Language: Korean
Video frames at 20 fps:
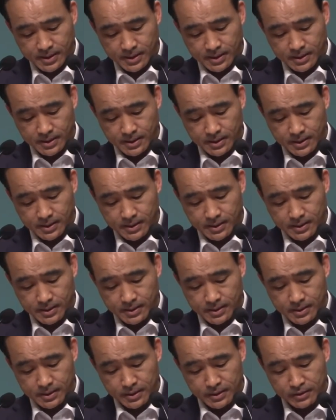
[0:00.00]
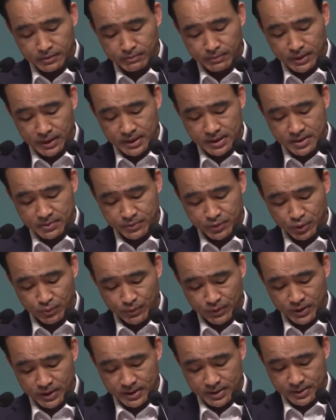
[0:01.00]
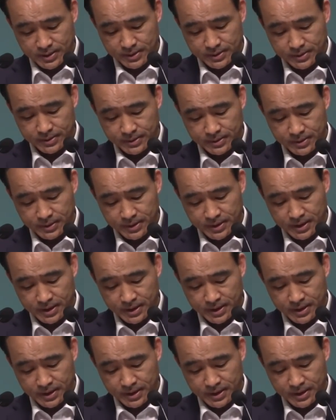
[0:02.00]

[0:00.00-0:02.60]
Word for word: 아, 이런 말씀을 보았어요.